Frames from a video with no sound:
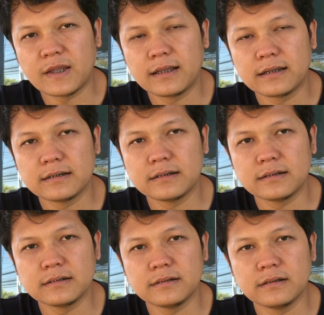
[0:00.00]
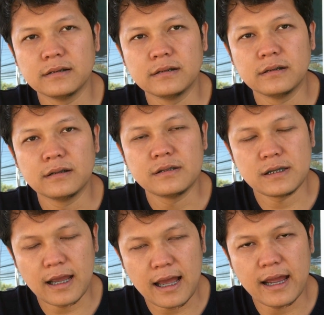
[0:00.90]
วิ่งอยู่ในกลวยอยู่ใน
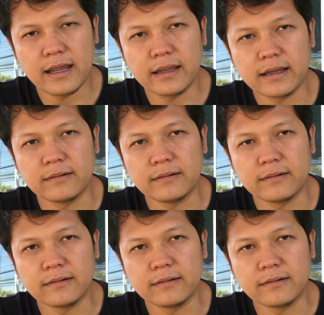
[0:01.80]
ใช่